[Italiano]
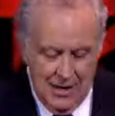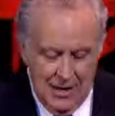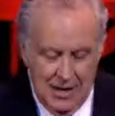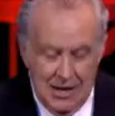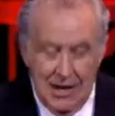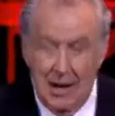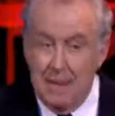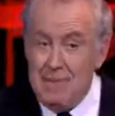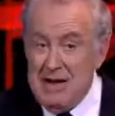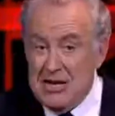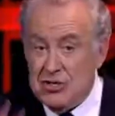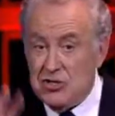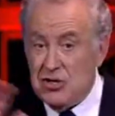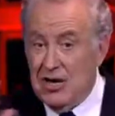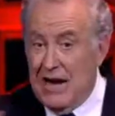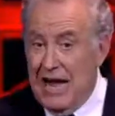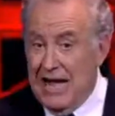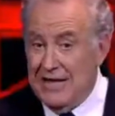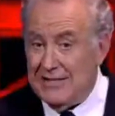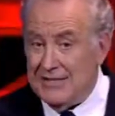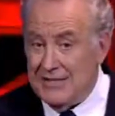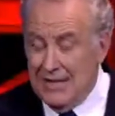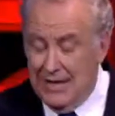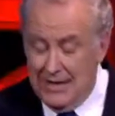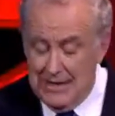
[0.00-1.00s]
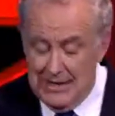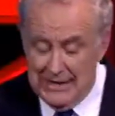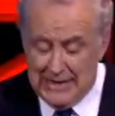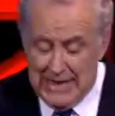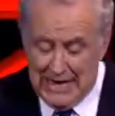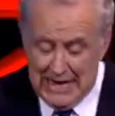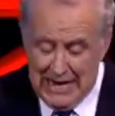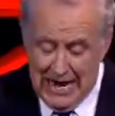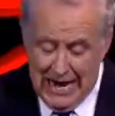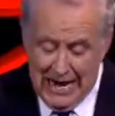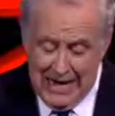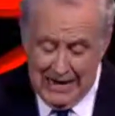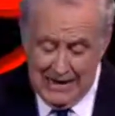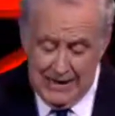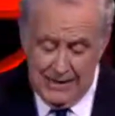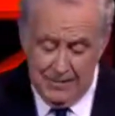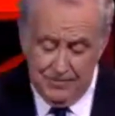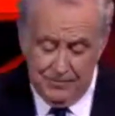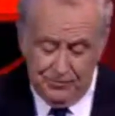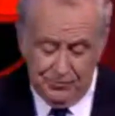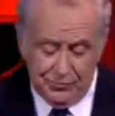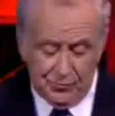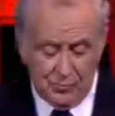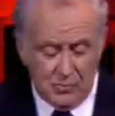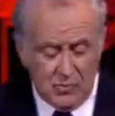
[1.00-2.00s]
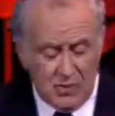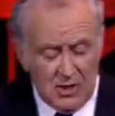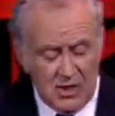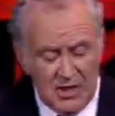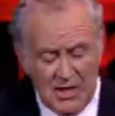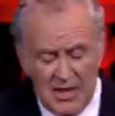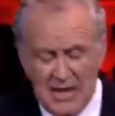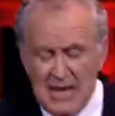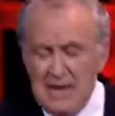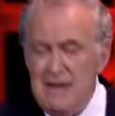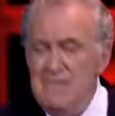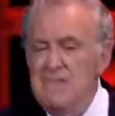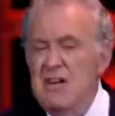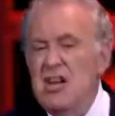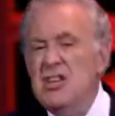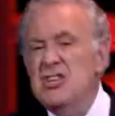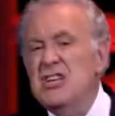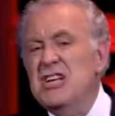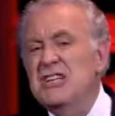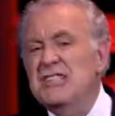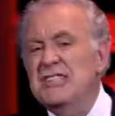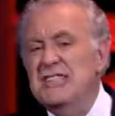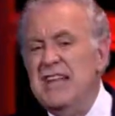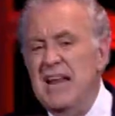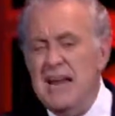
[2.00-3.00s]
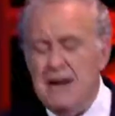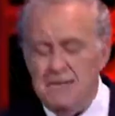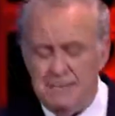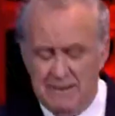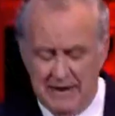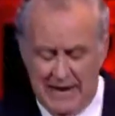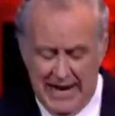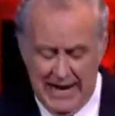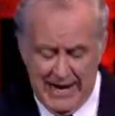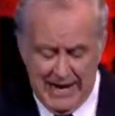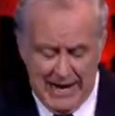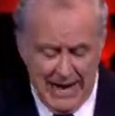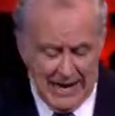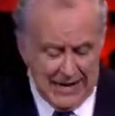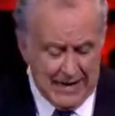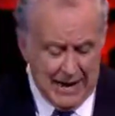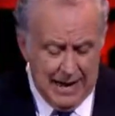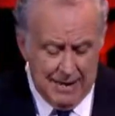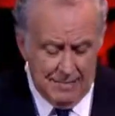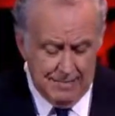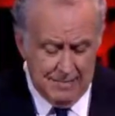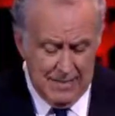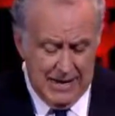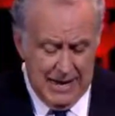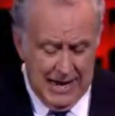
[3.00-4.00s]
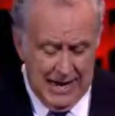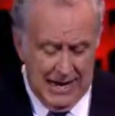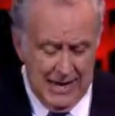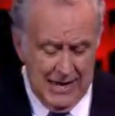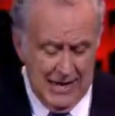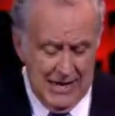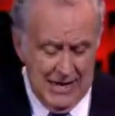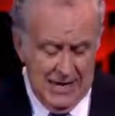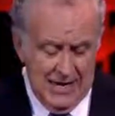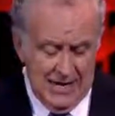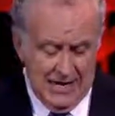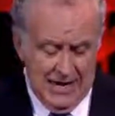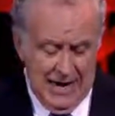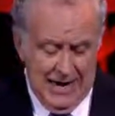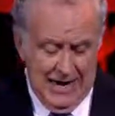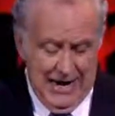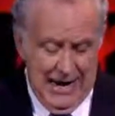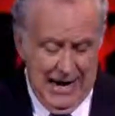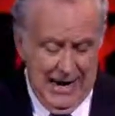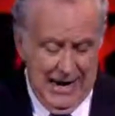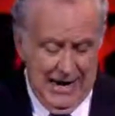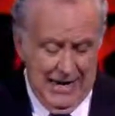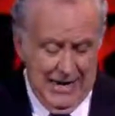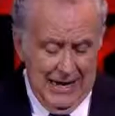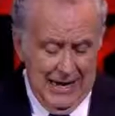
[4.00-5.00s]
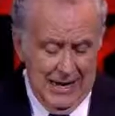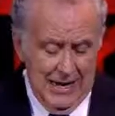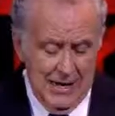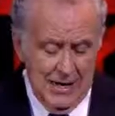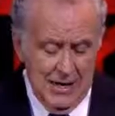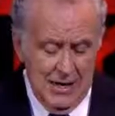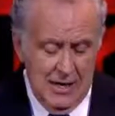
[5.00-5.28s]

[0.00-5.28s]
la maggioranza degli italiani invece se ne frega, cambia canale